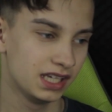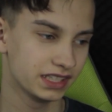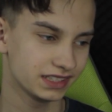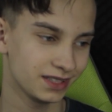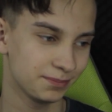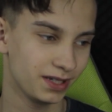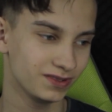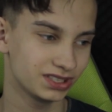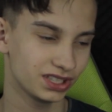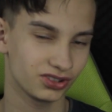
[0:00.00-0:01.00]
Jestem
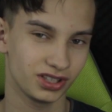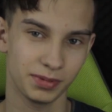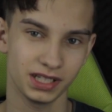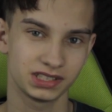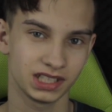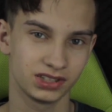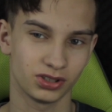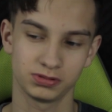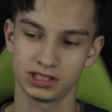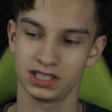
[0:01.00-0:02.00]
pewny, że to nie będzie
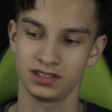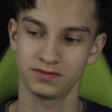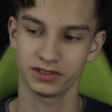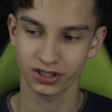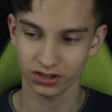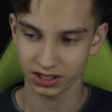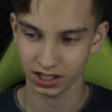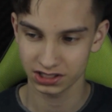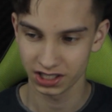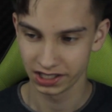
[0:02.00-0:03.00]
dobrze
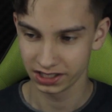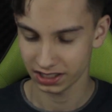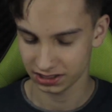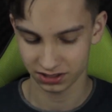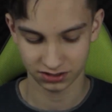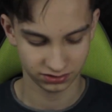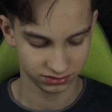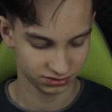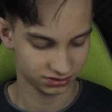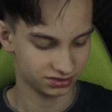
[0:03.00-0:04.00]
wyglądać.
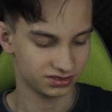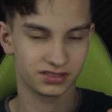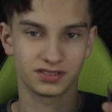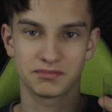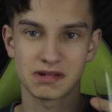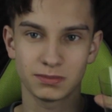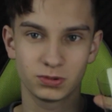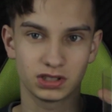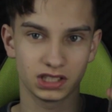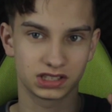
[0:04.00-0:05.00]
Dlatego mam
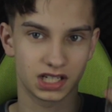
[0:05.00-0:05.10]
tutaj